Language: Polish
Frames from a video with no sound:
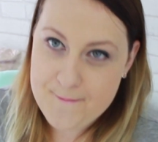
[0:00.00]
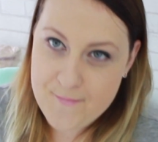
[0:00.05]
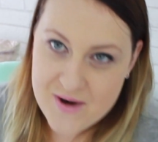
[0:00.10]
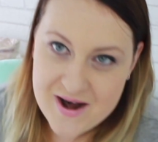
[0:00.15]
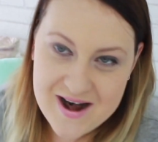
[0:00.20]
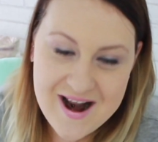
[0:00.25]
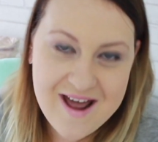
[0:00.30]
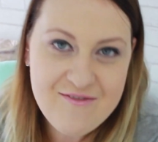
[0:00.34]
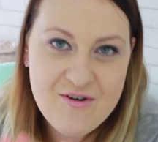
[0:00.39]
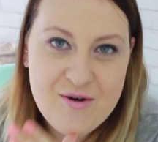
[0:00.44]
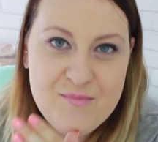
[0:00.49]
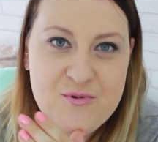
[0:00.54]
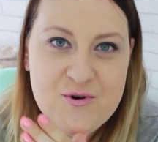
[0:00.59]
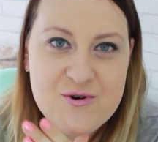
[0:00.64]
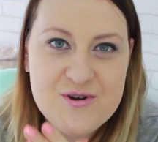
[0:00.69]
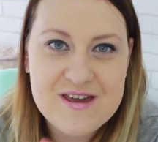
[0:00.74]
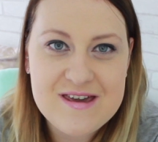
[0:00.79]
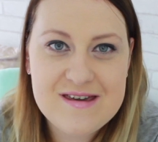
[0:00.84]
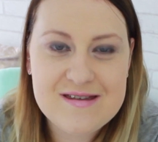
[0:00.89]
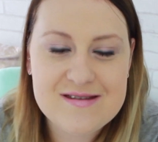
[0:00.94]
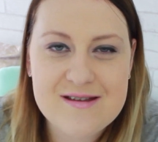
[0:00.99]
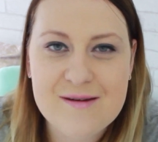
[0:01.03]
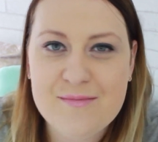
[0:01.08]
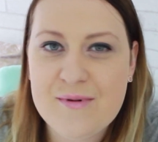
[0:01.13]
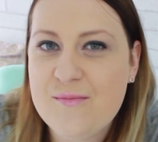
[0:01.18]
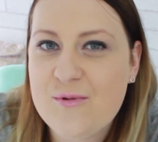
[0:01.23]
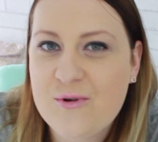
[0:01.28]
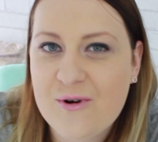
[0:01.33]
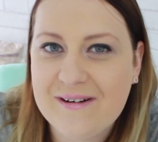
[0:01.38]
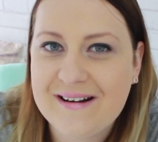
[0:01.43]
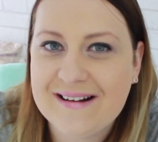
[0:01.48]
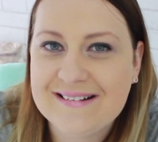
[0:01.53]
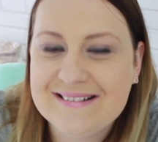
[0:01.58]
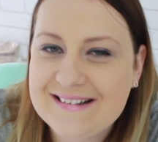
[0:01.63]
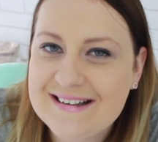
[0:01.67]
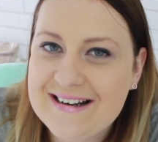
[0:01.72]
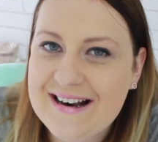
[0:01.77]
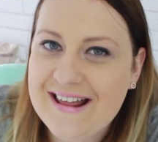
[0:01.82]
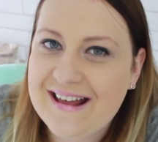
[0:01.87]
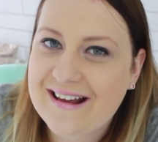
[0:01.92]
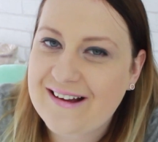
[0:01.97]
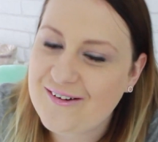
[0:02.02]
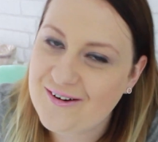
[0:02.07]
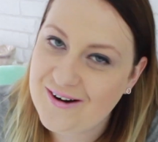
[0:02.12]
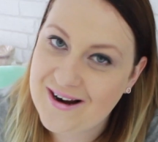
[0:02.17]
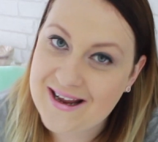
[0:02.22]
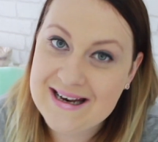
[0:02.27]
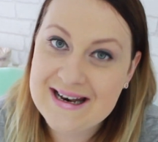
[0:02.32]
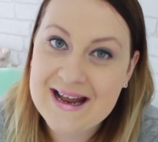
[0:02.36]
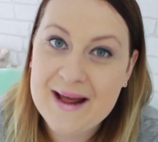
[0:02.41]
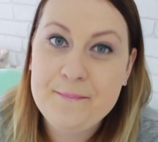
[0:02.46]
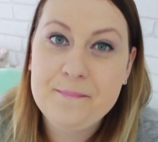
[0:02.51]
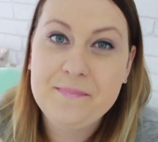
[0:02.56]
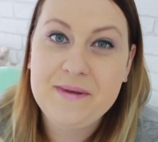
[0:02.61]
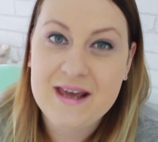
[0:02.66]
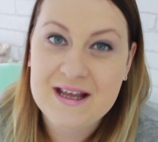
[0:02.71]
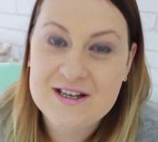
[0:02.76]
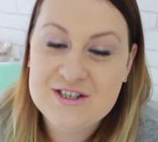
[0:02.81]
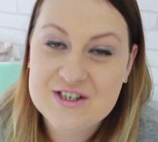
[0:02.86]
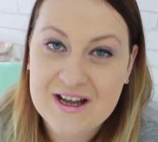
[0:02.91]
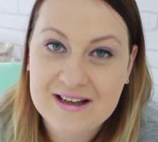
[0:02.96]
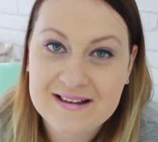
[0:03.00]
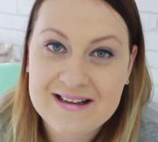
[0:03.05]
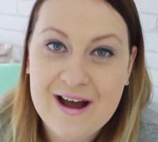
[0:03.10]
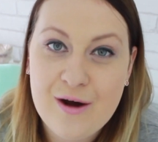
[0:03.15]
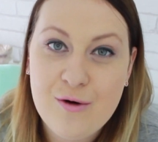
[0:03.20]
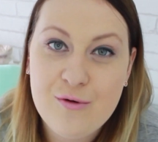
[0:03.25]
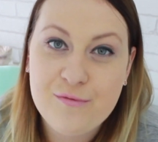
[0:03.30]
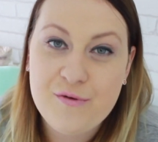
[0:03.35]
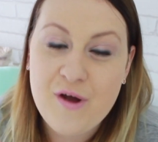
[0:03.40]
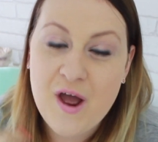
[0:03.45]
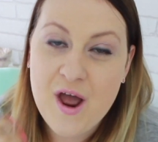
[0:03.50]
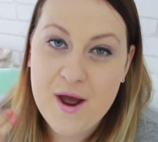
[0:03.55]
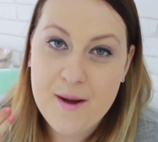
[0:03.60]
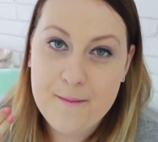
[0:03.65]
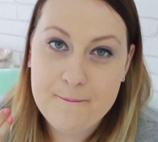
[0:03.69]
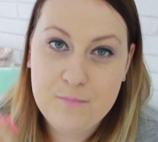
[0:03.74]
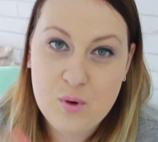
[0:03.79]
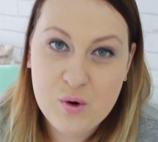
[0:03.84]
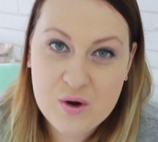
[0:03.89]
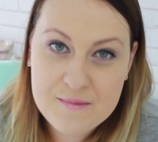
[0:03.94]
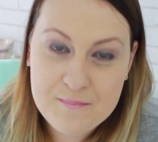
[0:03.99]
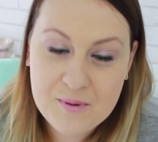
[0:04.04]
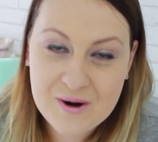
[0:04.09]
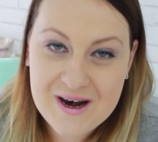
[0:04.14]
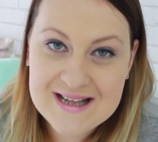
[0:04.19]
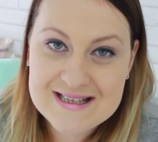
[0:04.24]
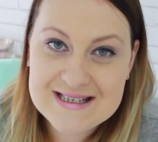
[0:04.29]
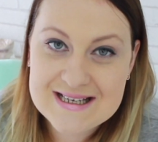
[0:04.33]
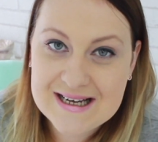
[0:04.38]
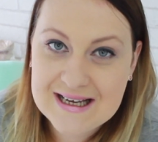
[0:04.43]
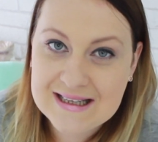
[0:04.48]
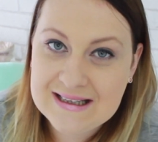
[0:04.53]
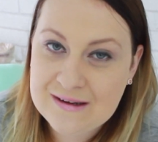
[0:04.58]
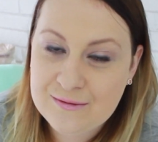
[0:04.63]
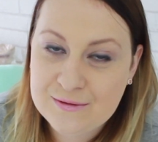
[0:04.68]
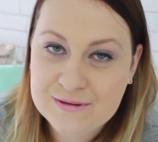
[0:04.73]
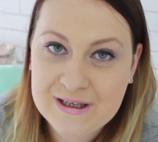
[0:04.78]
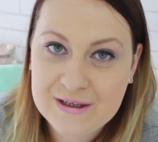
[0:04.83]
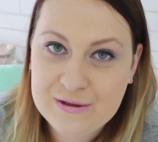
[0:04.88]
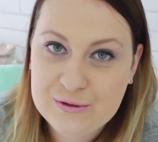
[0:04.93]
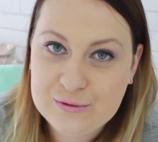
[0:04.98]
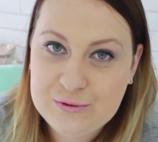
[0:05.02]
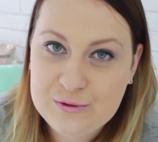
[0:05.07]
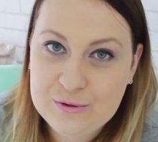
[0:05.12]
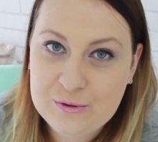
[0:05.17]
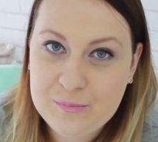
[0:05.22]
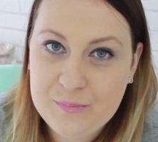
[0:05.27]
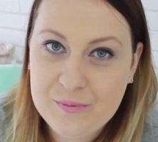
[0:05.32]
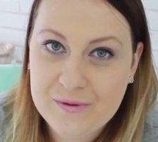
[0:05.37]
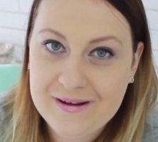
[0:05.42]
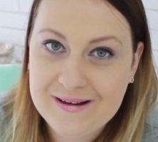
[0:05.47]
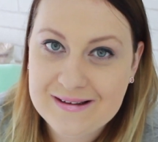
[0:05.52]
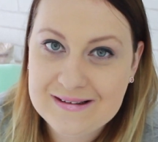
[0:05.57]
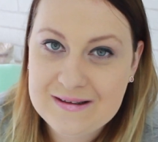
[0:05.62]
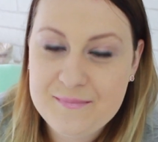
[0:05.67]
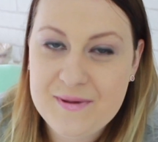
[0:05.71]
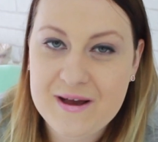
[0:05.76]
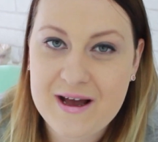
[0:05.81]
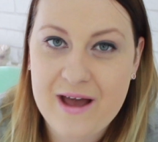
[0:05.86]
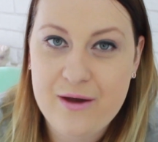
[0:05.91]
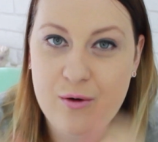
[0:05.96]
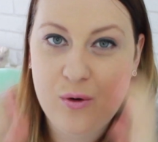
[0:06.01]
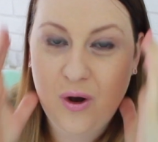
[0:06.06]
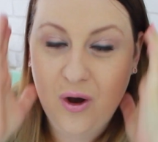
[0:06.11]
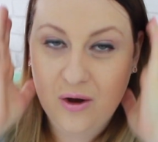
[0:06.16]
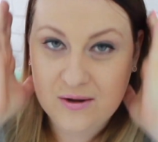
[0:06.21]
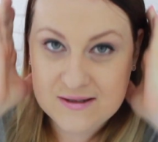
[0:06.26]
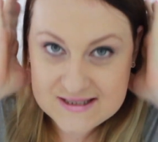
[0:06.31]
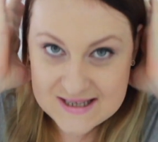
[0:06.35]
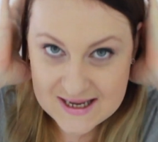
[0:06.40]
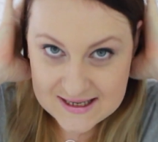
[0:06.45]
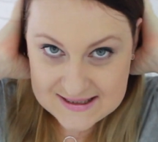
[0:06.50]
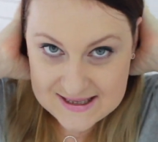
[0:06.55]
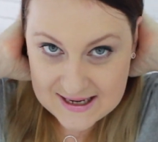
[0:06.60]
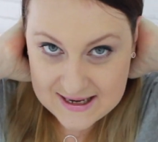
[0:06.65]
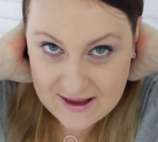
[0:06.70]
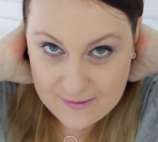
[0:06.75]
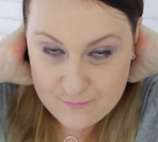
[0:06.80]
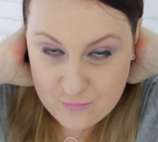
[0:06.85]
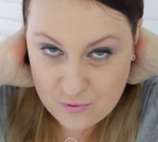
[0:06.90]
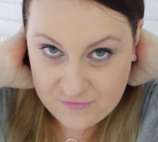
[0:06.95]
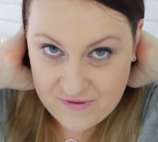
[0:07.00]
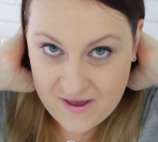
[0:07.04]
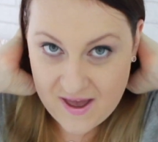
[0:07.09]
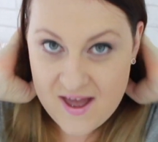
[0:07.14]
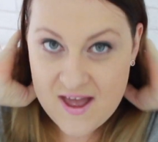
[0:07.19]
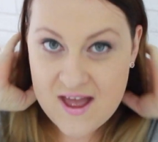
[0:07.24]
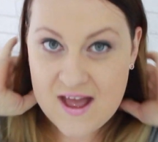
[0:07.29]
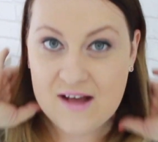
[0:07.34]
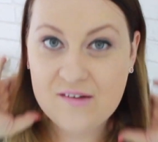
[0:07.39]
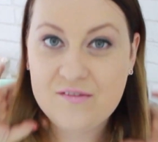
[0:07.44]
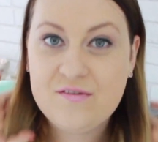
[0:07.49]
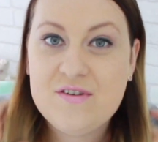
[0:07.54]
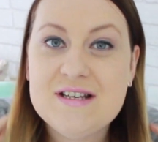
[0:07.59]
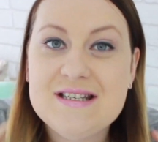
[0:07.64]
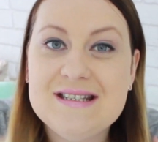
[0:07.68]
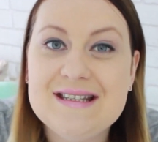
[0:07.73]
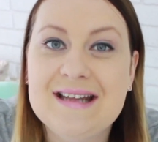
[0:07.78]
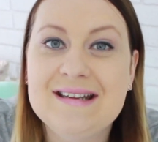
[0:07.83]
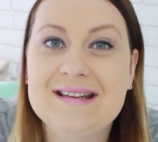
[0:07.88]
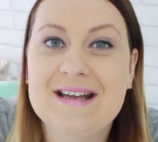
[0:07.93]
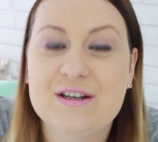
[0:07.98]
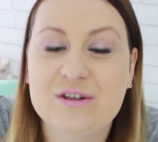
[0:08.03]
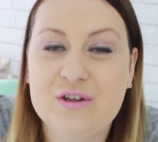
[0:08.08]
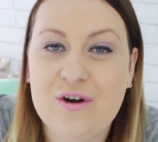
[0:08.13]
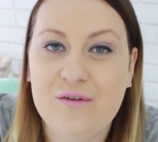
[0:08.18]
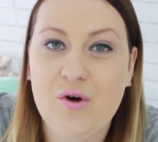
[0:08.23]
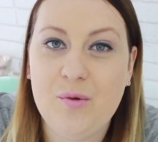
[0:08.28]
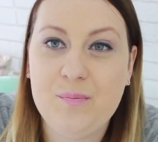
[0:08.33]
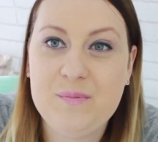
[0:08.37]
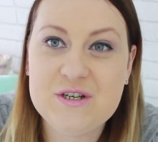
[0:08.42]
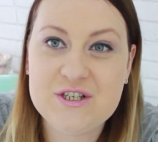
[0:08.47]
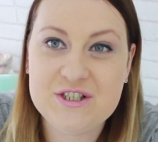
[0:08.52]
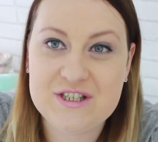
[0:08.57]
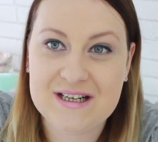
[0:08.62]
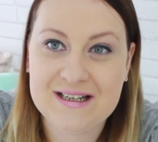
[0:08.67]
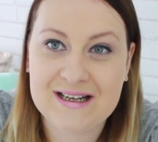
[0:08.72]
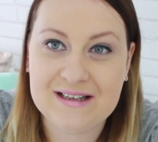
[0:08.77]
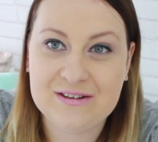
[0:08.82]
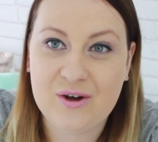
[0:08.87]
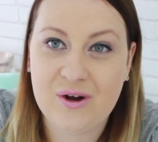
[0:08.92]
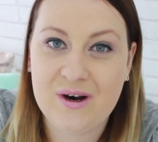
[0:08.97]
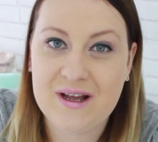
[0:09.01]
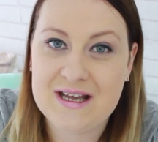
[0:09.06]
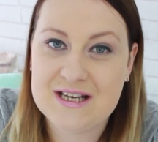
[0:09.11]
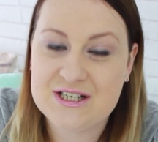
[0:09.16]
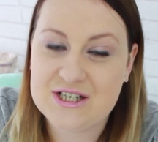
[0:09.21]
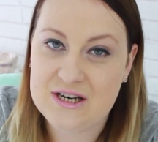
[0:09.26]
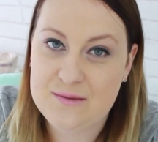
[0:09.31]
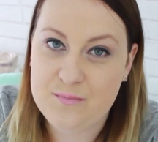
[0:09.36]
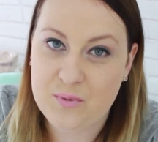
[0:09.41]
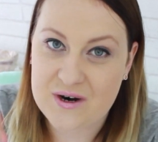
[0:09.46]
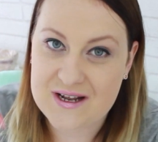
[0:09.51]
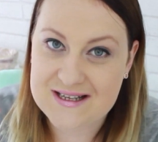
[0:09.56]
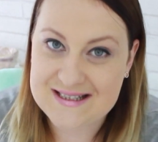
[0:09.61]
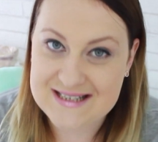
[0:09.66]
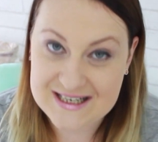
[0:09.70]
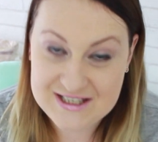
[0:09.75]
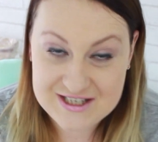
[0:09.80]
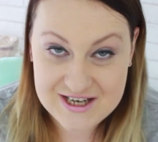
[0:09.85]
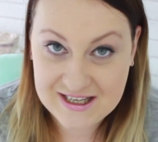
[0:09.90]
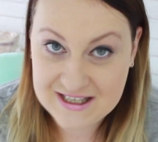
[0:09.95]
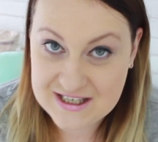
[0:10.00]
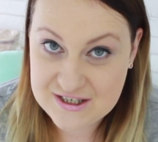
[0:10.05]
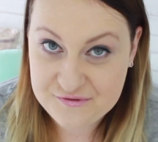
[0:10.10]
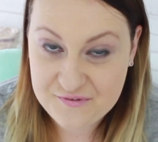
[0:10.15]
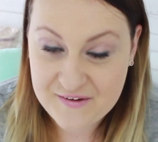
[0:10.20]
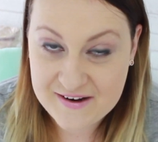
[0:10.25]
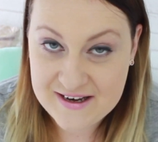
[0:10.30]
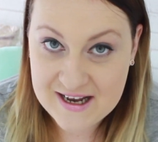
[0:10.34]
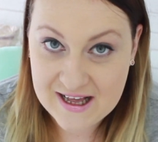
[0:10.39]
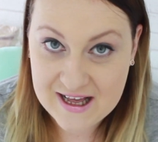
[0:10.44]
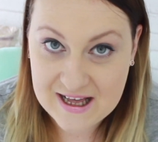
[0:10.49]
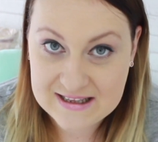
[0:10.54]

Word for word: Brawo Bugi! To by było na tyle. Kolejne 5 kanałów. Bugi poleca kanały na YouTube. E, dobiegają końca i tak jak mówię, Wy standardowo piszcie na dole, jeżeli polecacie jakieś fajne